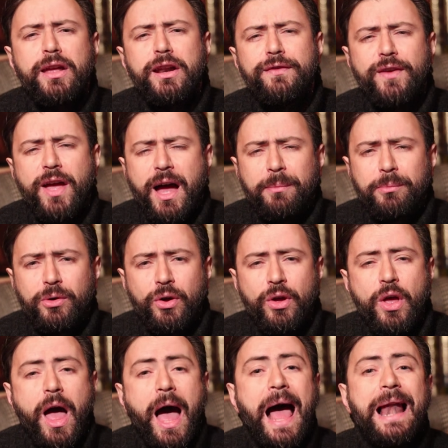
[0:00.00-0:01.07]
E arriviamo
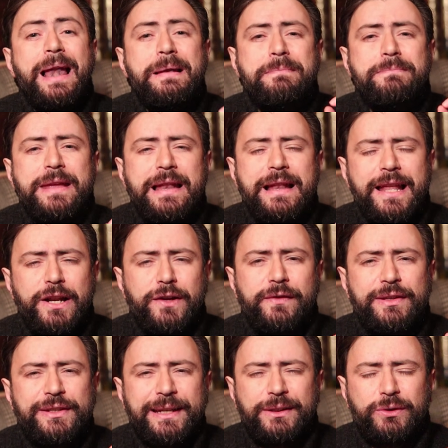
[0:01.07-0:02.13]
al
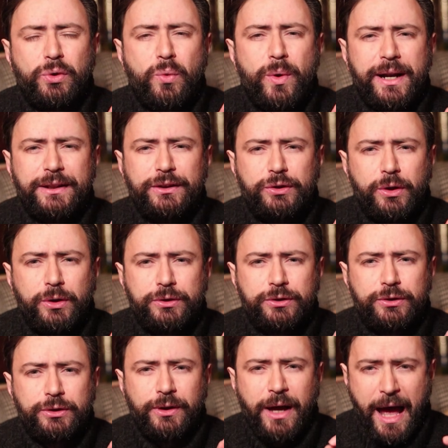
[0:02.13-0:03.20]

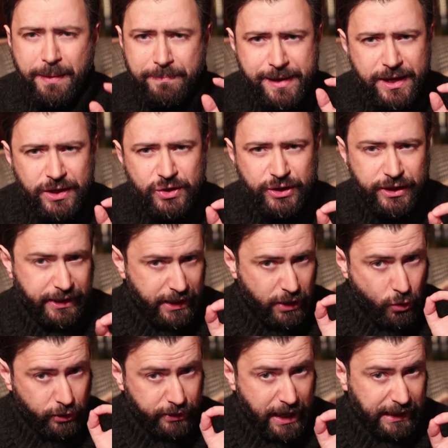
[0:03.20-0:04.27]
1948. Amici,
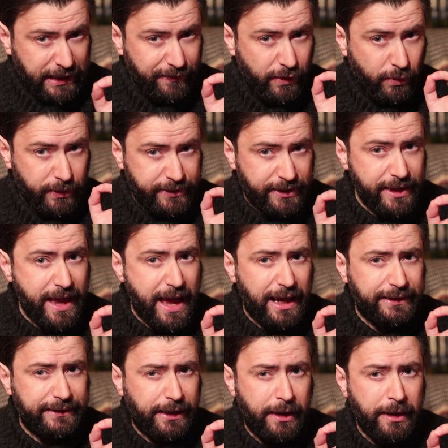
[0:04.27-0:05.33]
ricordate di questa
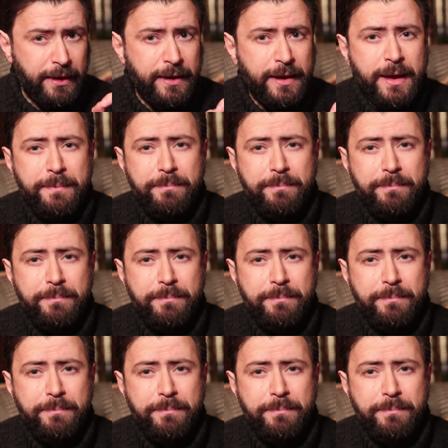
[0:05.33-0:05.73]
data?